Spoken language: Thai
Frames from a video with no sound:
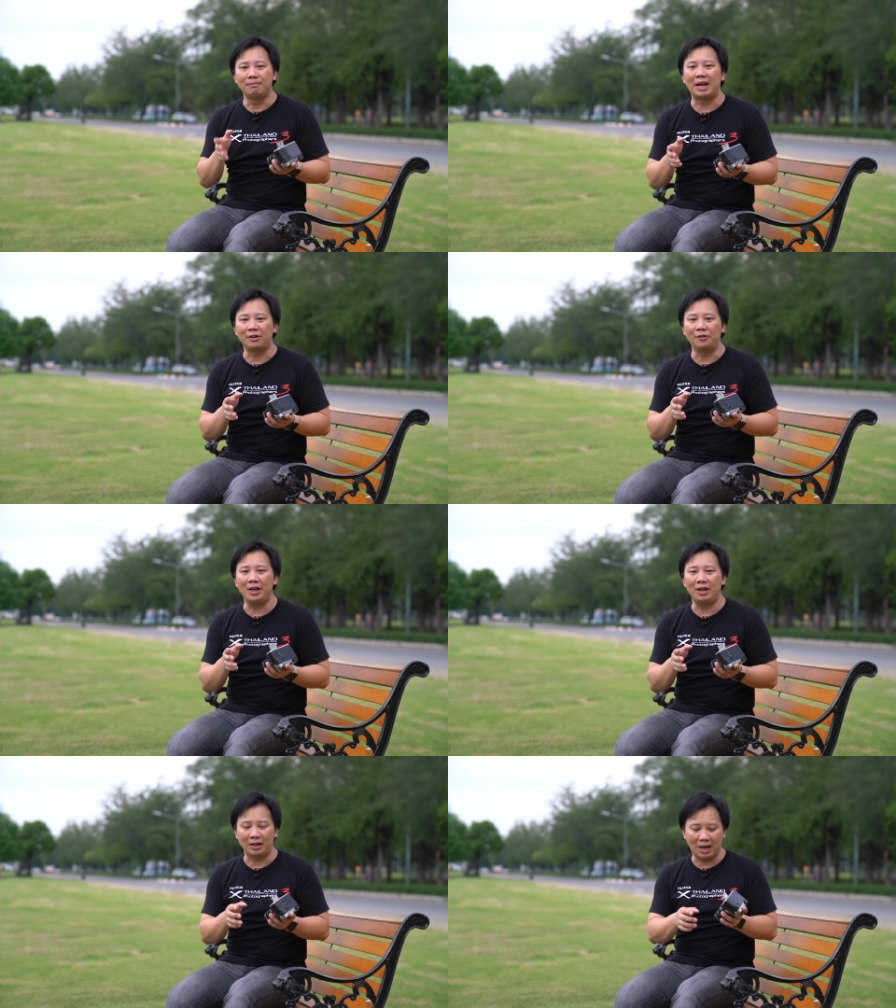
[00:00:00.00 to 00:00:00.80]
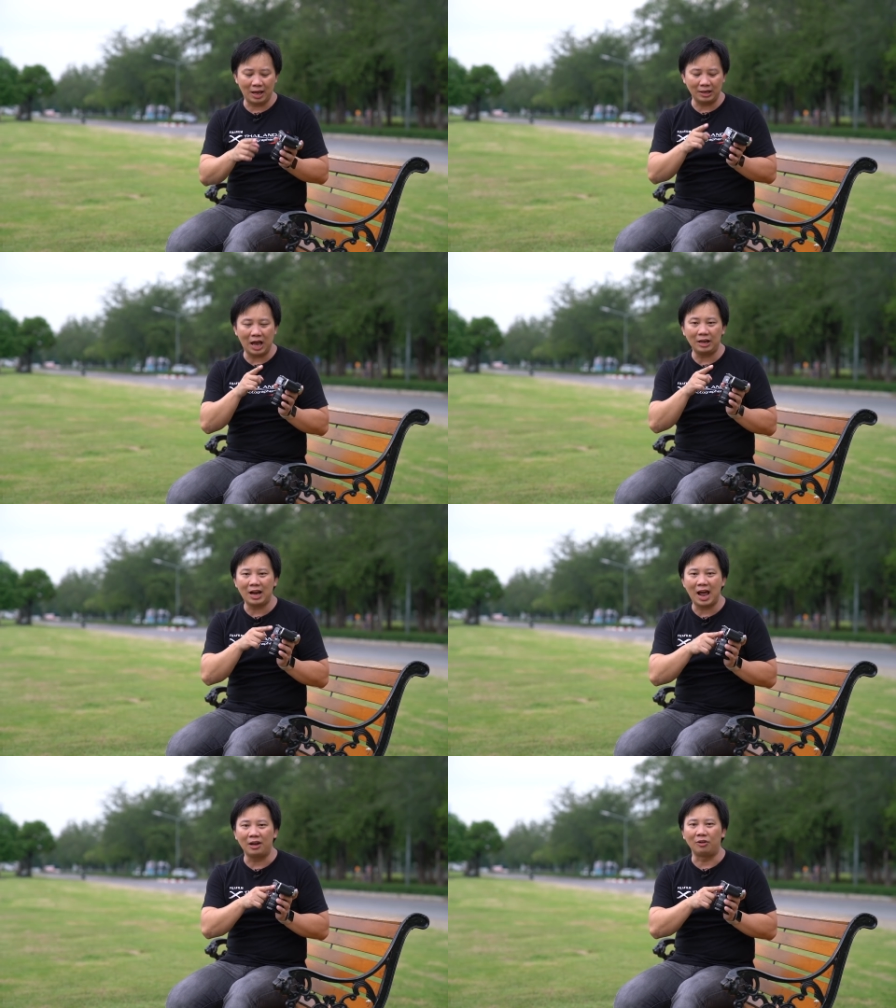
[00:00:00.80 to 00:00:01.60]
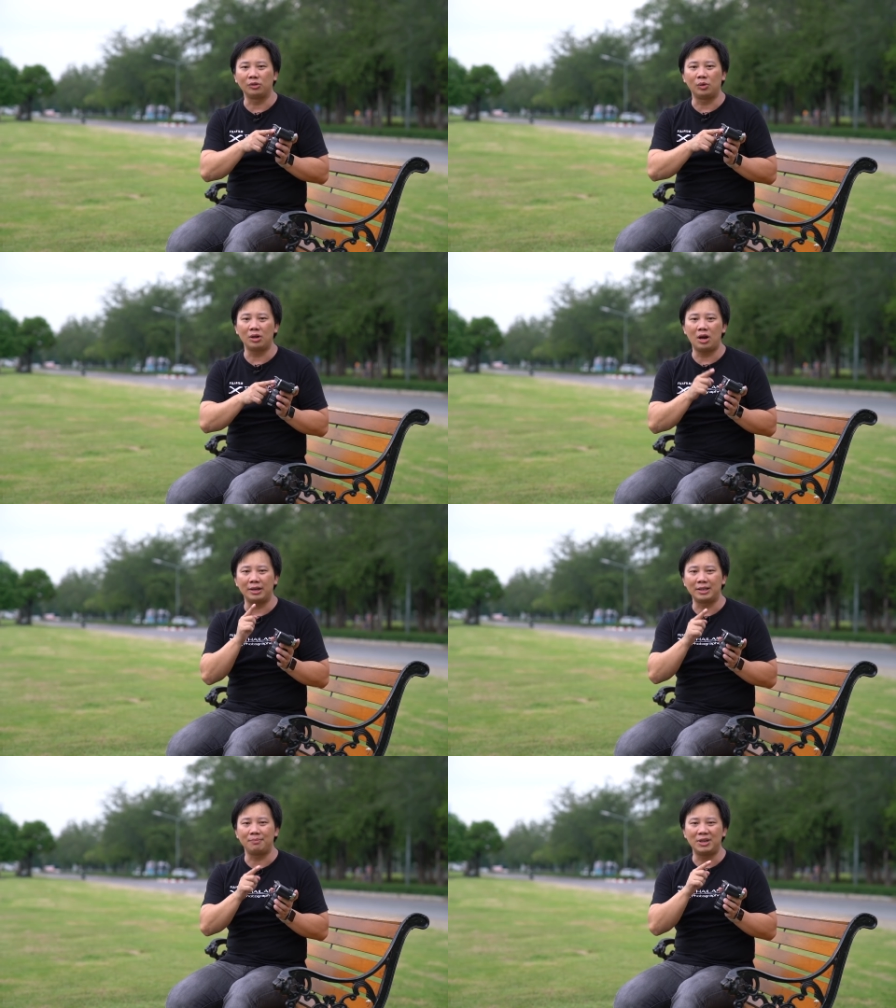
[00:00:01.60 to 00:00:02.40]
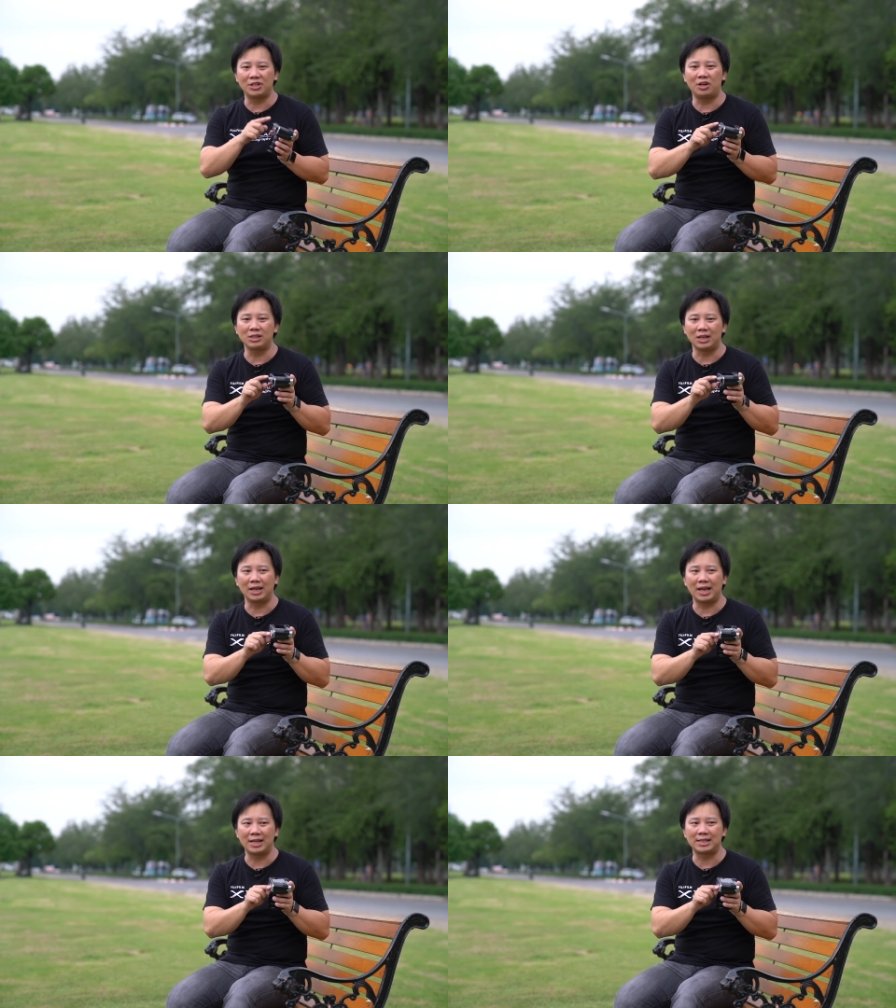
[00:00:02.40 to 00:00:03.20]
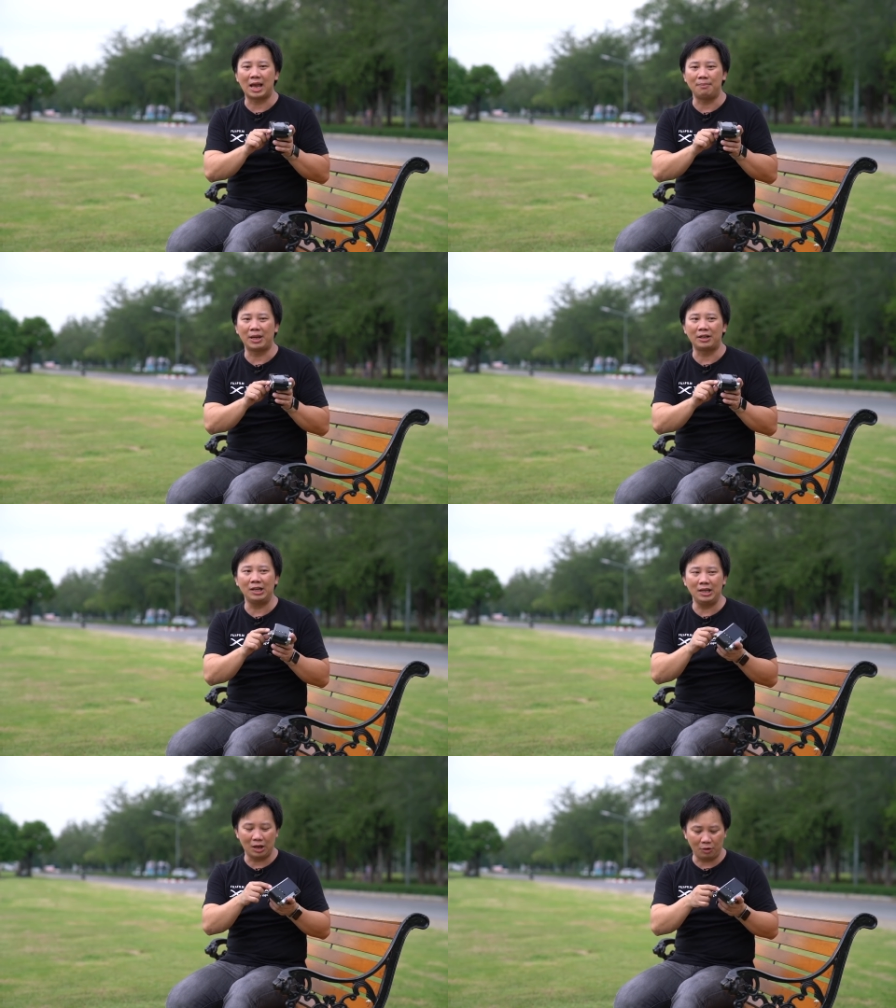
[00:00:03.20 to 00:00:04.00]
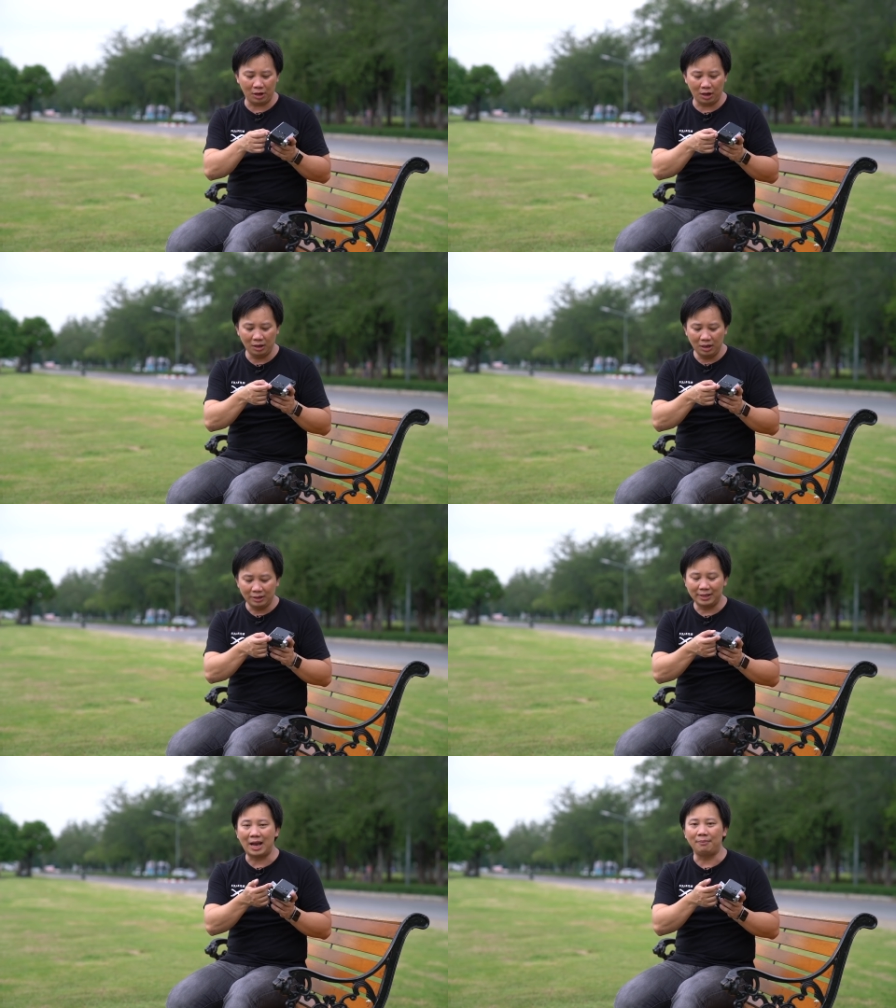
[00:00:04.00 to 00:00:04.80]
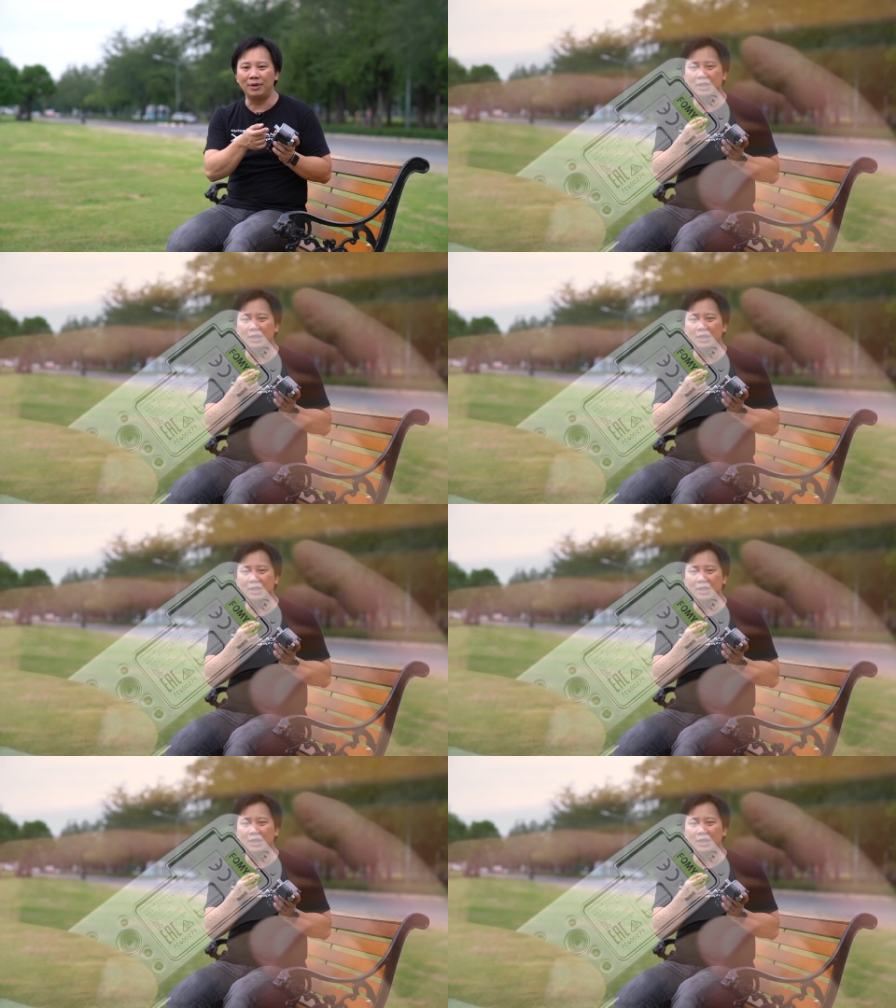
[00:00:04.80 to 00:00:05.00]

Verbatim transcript: แบตเตอรี่นะฮะด้านล่างของตัวกล้องเนี่ยจะมีช่องสำหรับการใส่แบตเตอรี่เราก็ดันเพื่